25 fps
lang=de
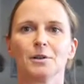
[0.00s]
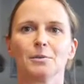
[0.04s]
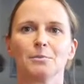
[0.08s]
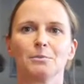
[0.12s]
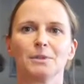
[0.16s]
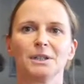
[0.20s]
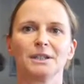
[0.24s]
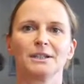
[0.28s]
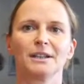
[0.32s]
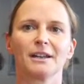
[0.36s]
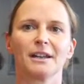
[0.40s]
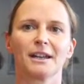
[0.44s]

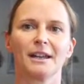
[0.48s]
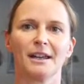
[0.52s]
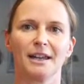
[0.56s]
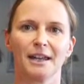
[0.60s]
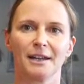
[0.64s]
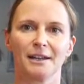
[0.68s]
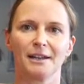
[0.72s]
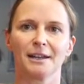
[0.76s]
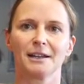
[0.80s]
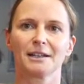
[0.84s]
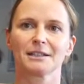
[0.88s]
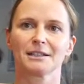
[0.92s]
mit der
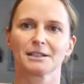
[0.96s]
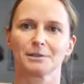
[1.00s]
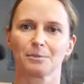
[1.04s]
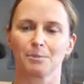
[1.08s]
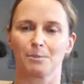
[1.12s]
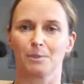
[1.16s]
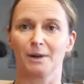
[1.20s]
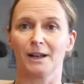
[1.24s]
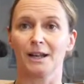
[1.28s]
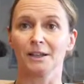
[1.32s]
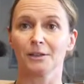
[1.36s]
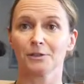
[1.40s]

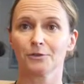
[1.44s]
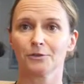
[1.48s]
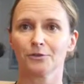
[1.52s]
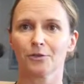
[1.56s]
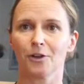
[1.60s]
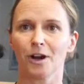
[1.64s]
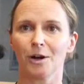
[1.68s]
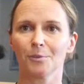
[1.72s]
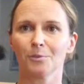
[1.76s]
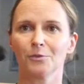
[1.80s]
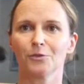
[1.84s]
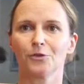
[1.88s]

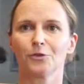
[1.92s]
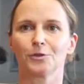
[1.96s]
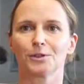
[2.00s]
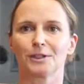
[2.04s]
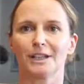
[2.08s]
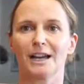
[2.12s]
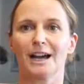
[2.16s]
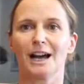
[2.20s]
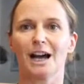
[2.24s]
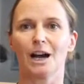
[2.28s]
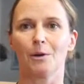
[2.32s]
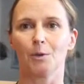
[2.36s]
edX-Plattform
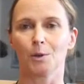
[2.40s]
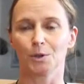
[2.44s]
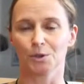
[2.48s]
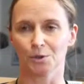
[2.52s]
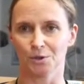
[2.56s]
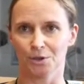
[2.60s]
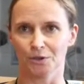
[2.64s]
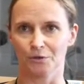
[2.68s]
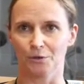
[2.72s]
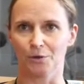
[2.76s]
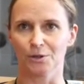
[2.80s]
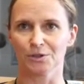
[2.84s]
der Harvard
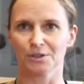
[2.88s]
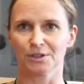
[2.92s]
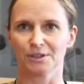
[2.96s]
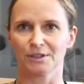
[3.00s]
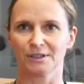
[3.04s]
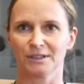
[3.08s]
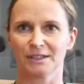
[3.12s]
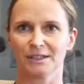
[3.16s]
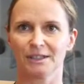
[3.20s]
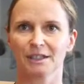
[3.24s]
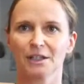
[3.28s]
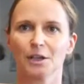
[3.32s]

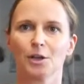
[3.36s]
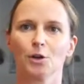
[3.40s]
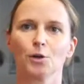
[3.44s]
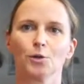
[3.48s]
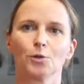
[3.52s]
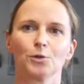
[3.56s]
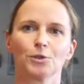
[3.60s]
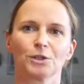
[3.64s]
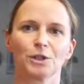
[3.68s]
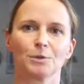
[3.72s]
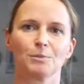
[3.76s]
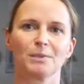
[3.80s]
University
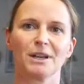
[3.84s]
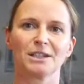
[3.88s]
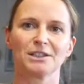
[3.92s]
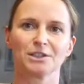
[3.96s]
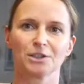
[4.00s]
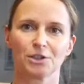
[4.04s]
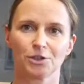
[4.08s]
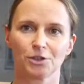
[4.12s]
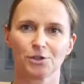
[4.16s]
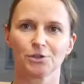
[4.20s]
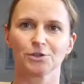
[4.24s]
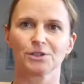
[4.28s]
und dem
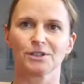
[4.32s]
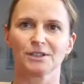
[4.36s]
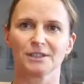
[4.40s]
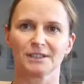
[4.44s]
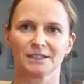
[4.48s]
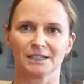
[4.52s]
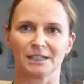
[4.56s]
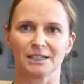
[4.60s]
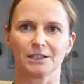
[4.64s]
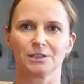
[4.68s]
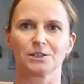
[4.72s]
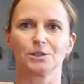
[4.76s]

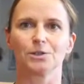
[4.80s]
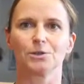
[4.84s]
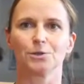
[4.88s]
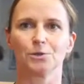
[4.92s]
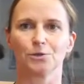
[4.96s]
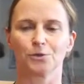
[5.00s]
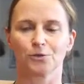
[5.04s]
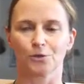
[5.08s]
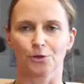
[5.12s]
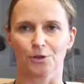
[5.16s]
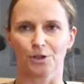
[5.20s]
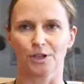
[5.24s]
Massachusetts
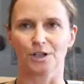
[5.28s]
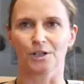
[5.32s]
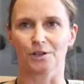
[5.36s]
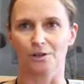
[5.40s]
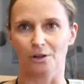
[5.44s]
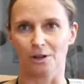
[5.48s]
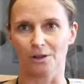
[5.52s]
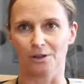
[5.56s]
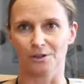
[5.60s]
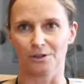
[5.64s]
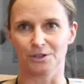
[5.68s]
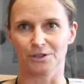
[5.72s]
Institute for
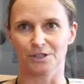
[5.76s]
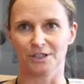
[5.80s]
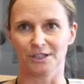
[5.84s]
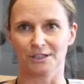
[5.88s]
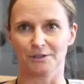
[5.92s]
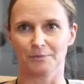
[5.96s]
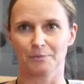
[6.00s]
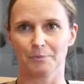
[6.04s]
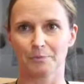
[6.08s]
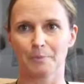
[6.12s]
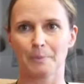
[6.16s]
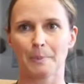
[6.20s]

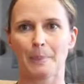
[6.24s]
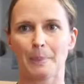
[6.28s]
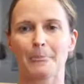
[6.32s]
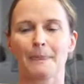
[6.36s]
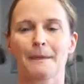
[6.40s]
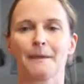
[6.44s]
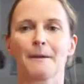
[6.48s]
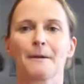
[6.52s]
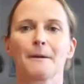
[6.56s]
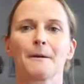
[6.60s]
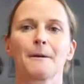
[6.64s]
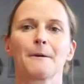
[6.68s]
Technology.
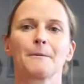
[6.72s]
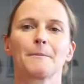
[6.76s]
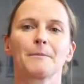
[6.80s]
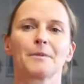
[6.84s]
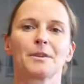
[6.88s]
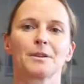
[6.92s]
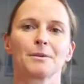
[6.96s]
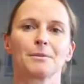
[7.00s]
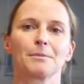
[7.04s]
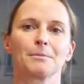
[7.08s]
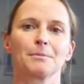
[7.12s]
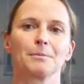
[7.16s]

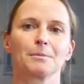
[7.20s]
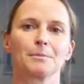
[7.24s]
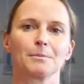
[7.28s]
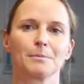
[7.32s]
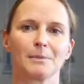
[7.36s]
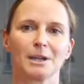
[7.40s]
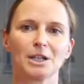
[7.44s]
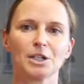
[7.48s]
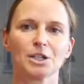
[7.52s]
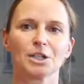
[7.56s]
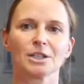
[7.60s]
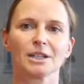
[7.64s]

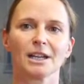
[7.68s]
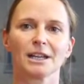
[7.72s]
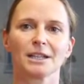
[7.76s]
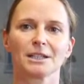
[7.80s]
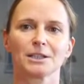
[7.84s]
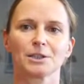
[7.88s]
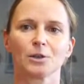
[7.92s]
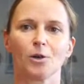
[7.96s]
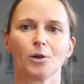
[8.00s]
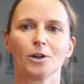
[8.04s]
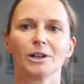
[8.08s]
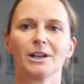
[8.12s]

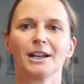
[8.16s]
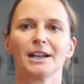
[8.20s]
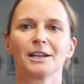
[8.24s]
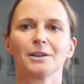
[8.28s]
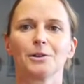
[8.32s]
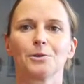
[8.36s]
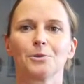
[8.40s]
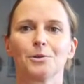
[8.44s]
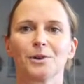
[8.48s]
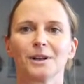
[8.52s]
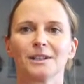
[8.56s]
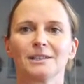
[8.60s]

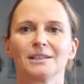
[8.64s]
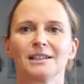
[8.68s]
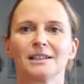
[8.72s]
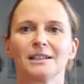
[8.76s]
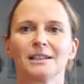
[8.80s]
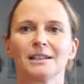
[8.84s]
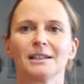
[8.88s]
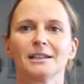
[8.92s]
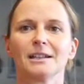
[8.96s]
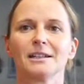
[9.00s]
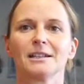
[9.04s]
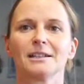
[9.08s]
Menschenrechts-Online-Kurse